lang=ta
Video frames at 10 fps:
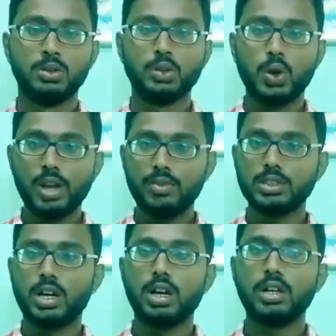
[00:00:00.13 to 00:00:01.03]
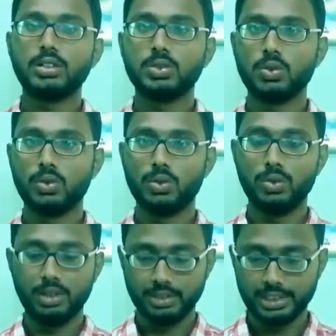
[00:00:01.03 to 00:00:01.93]
ஸோ ஹாய் ஃப்ரெண்ட்ஸா ஸோ
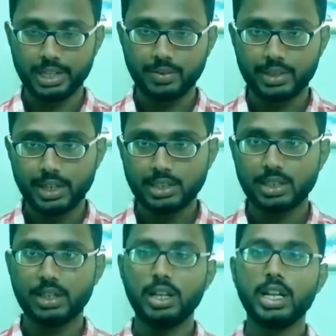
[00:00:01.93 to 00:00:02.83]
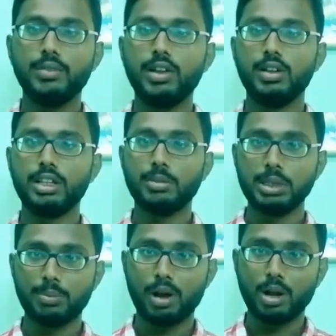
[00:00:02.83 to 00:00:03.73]
இன்ஜினியர் விக்னேஷ் இன்றைக்கான வீடியோ எதை
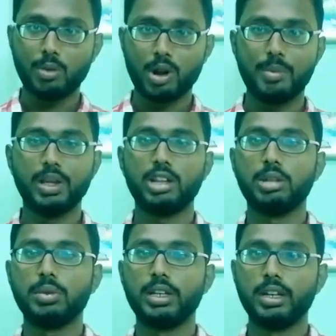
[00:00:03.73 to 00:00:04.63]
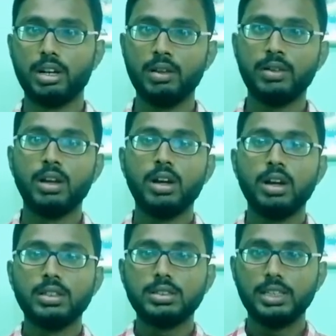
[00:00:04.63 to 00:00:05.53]
பற்றி பார்க்க போகிறோம் அப்படிங்கிறத பார்த்தீங்கன்னா
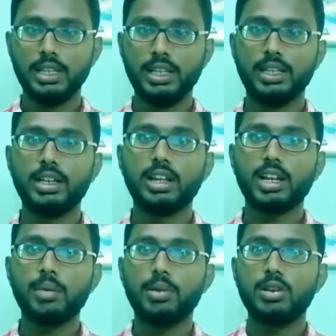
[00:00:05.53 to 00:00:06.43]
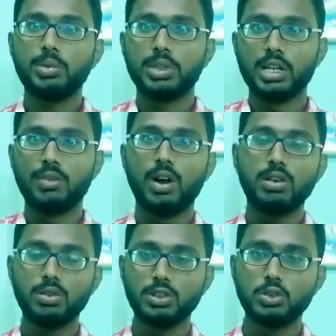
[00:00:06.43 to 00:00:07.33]
சீலிங்கில் நிறையா பேர் வந்து பார்த்திங்கன்னா
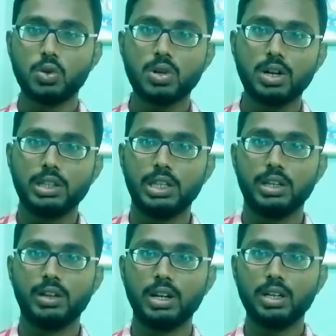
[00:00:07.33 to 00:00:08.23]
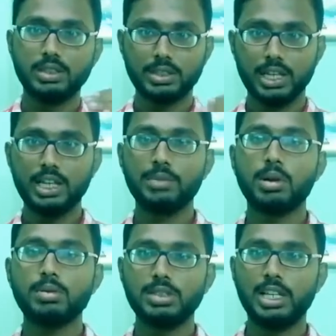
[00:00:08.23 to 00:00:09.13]
வாட்டர் வந்து சோக் ஆகுது நாங்கள் ஸ்கீல்லேருந்து
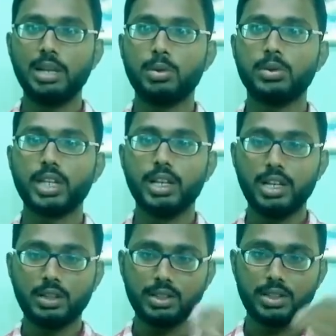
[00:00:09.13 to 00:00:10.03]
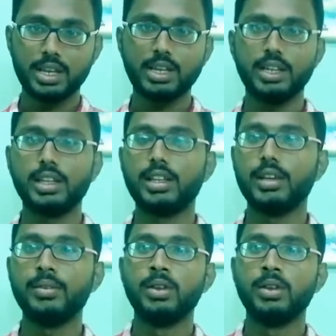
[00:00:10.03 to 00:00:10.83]
பார்க்கும் சீலிங்கில் பார்க்கும் தண்ணியெலாம் வந்து தேங்கி நிற்கிது